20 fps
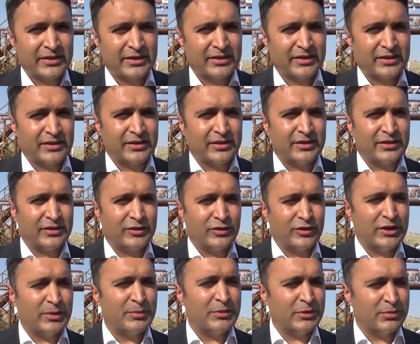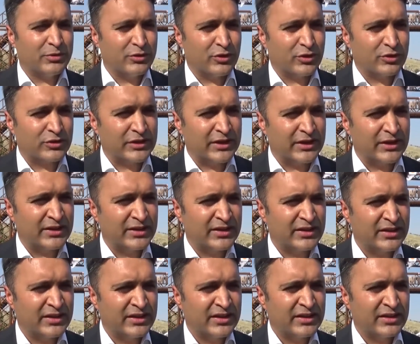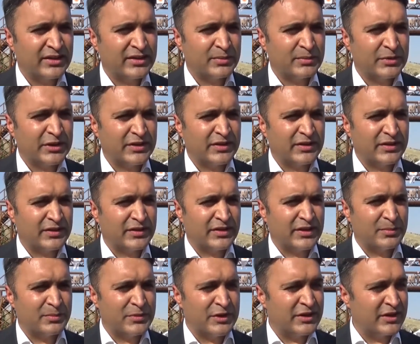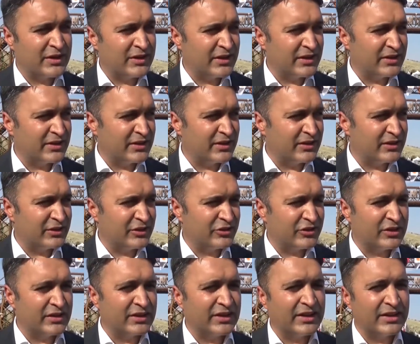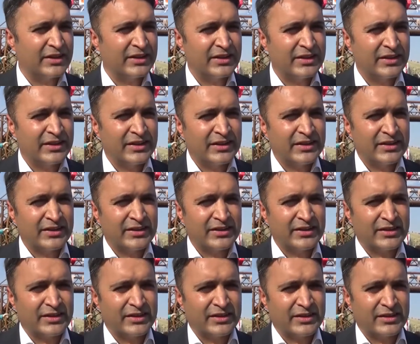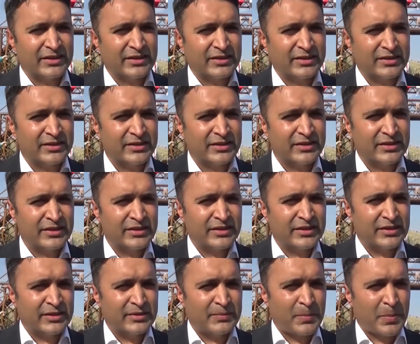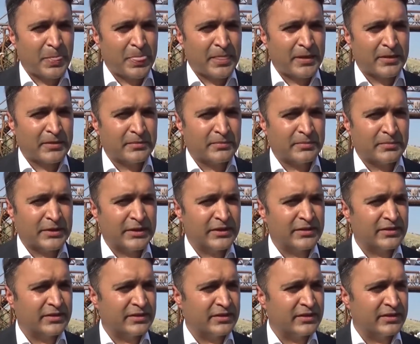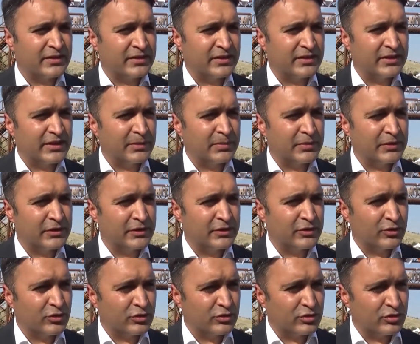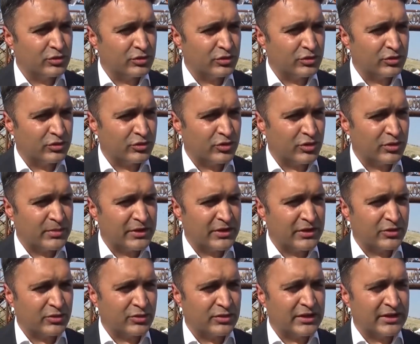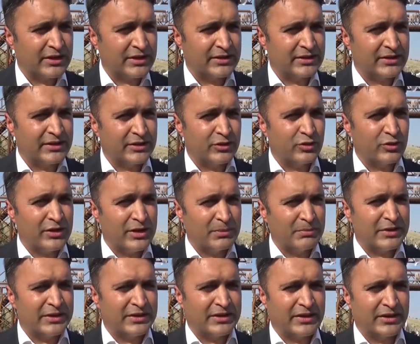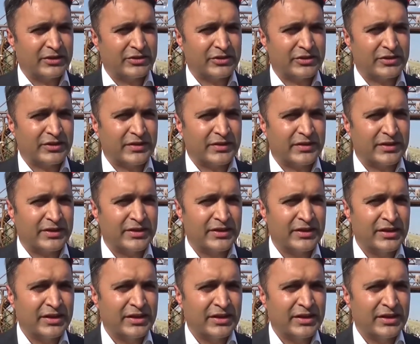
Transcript: Ee, önemli bir nokta bir İslam medeniyetinin içinde e, bir e, yapının olduğunu görmeleri onlar adına da önemliydi açıkçası.